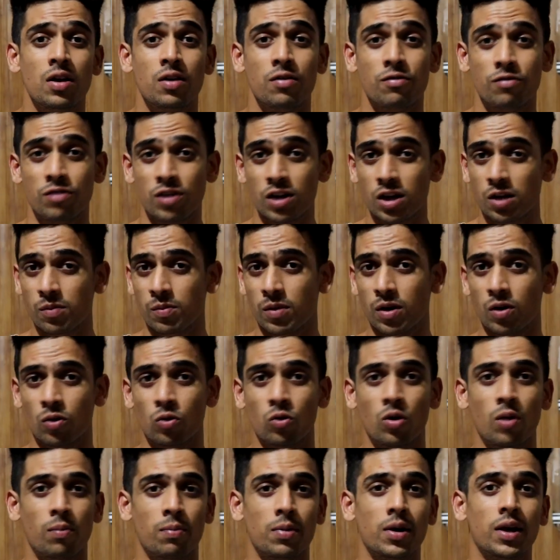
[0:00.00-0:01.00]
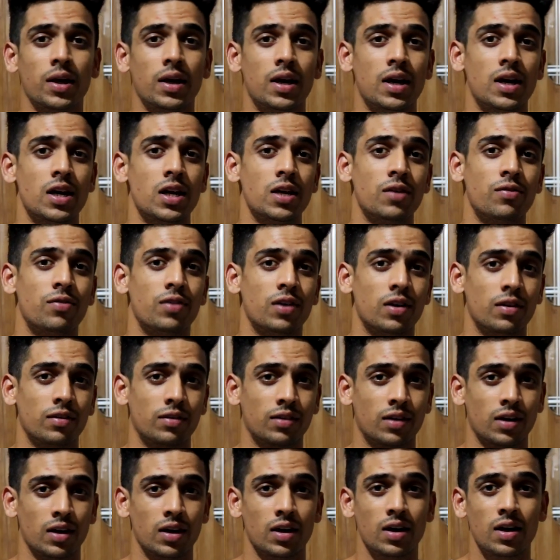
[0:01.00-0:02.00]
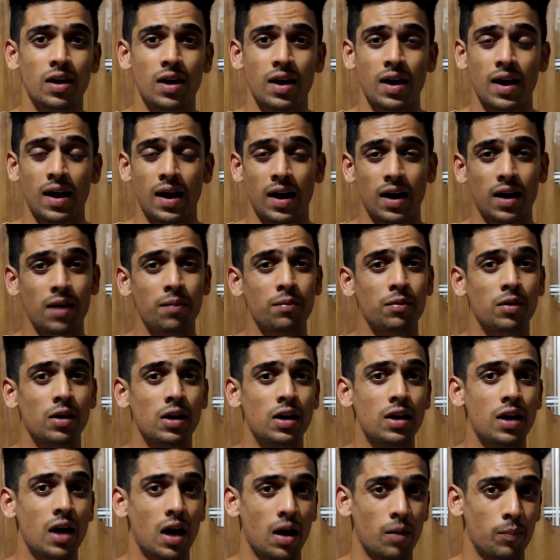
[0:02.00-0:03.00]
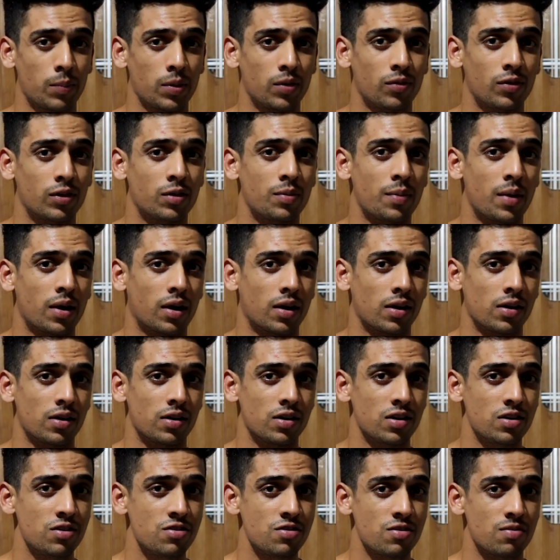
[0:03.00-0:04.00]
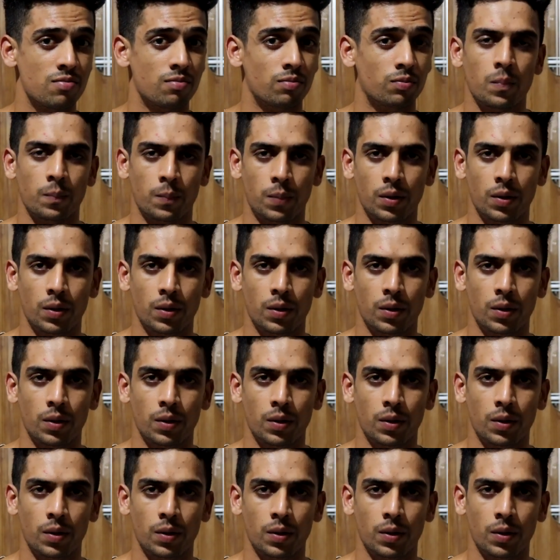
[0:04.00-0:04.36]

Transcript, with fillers: वीक में हूँ अपने गेनिंग फेस के एंड आई एम रियली हैप्पी विद माई कंडीशन